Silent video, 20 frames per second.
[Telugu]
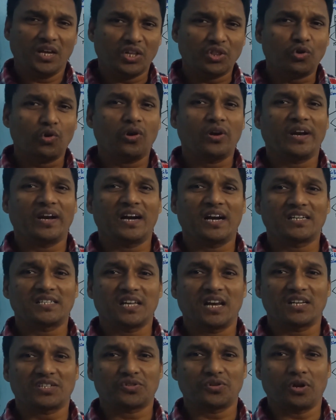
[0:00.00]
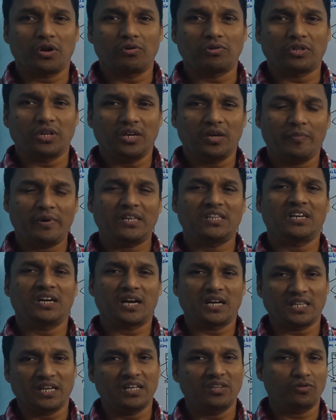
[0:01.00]
ఇందులో రికార్డ్స్ ఎలా స్టోర్ అవుతాయి మరి దీని
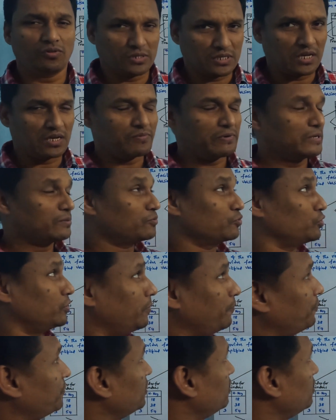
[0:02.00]
కథ ఏందో ఒకసారి మనం చూద్దాం